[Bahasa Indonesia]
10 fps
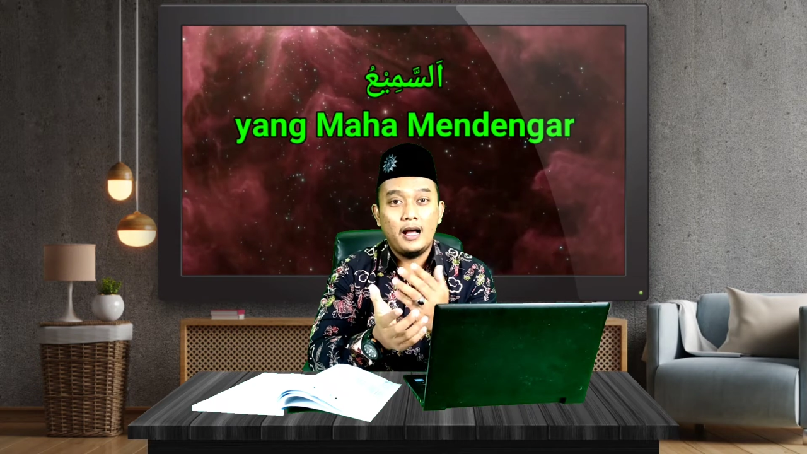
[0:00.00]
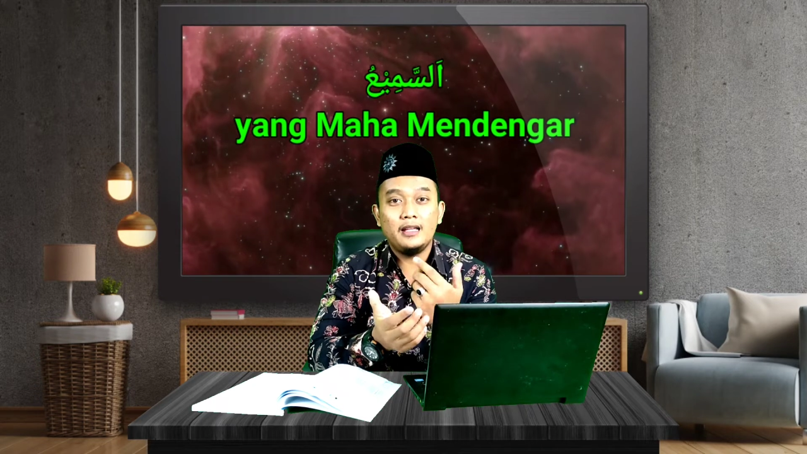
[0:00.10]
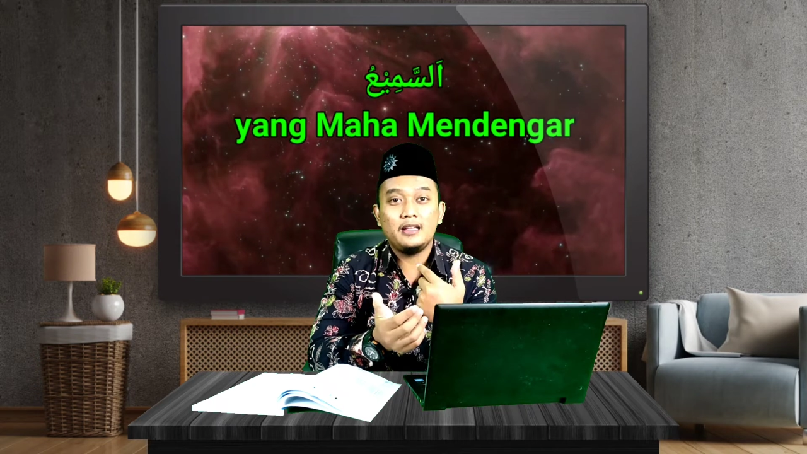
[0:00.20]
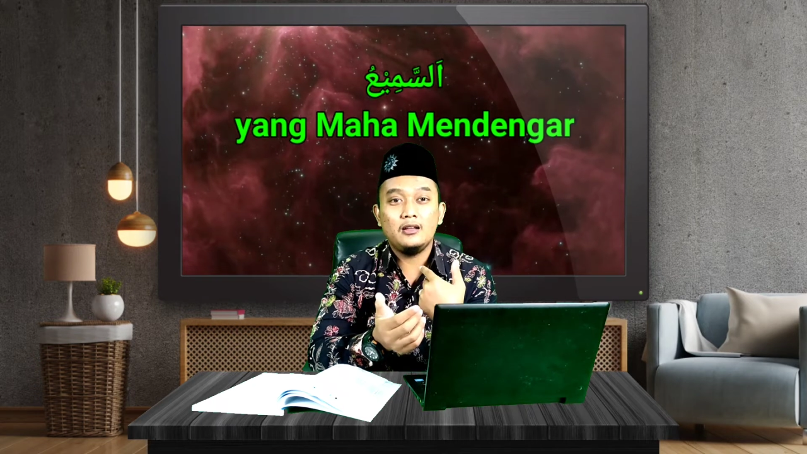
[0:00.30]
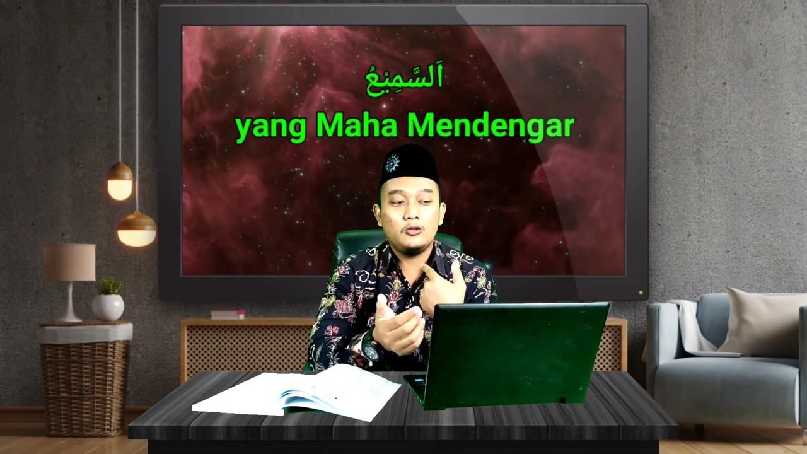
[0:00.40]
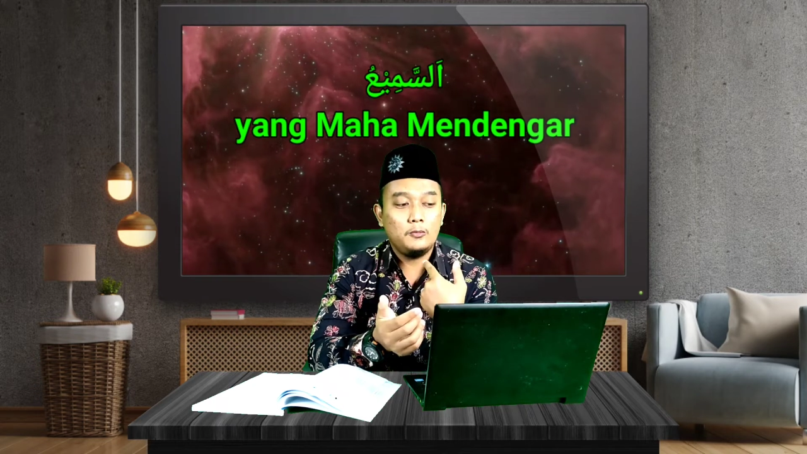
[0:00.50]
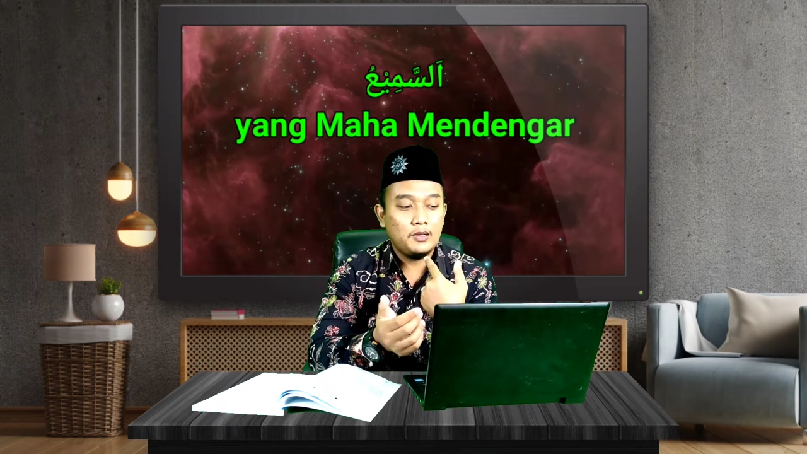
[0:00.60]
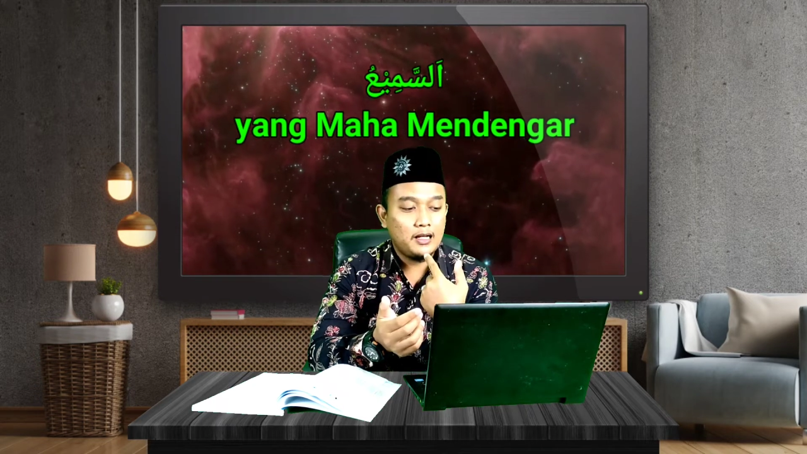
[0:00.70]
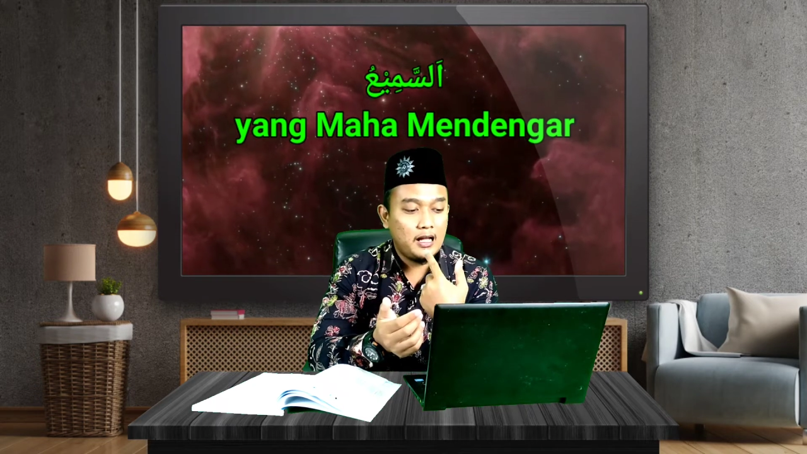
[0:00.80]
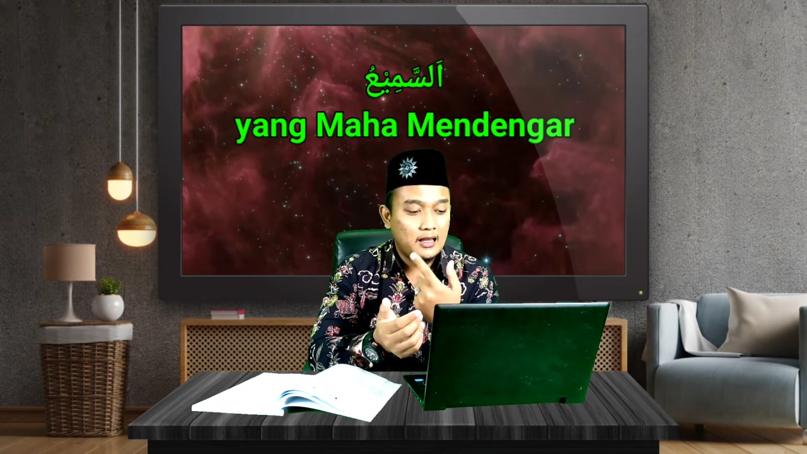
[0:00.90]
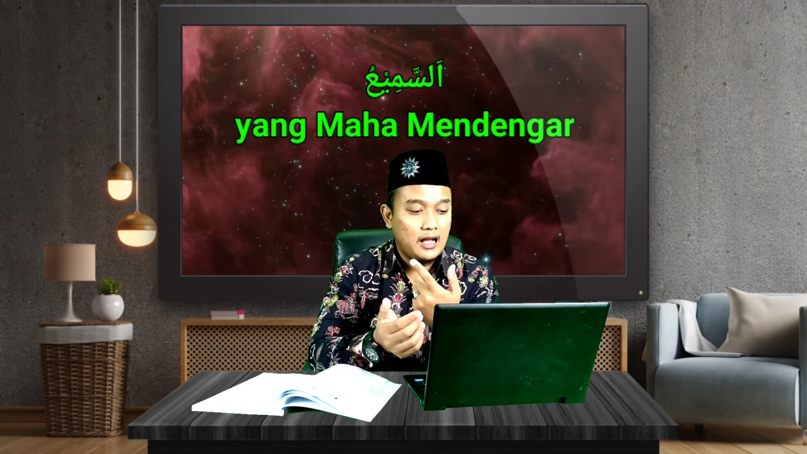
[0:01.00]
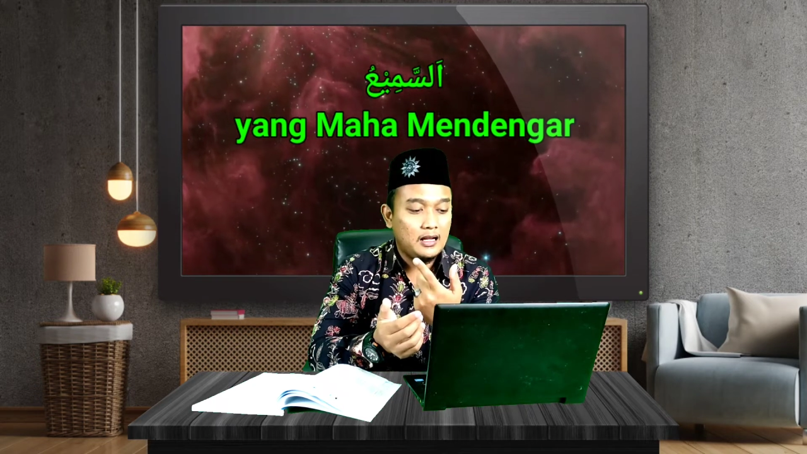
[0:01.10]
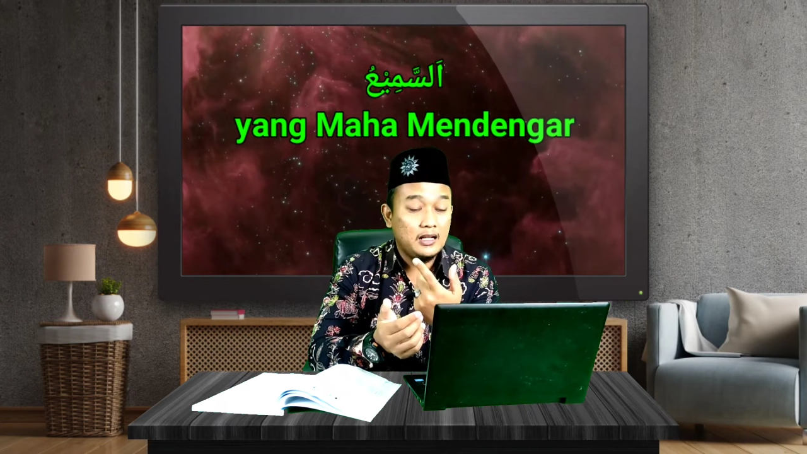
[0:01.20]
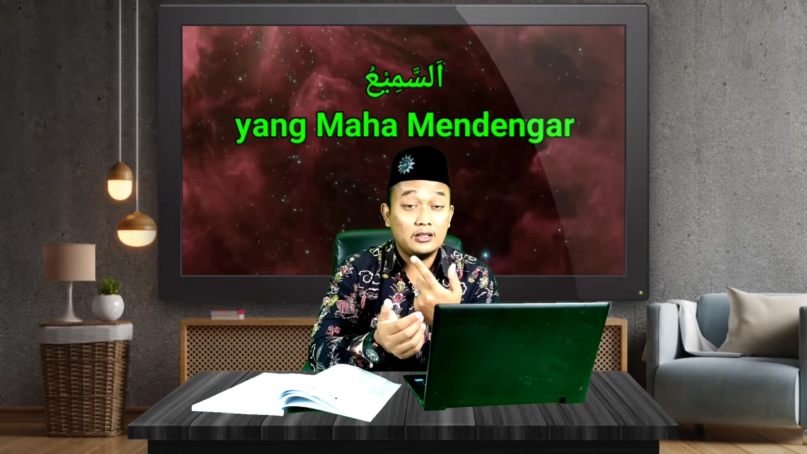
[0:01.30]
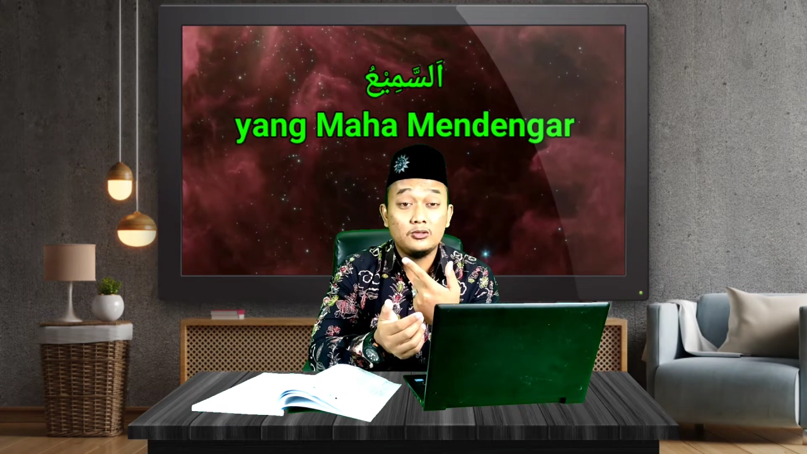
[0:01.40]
Baik itu perkataan yang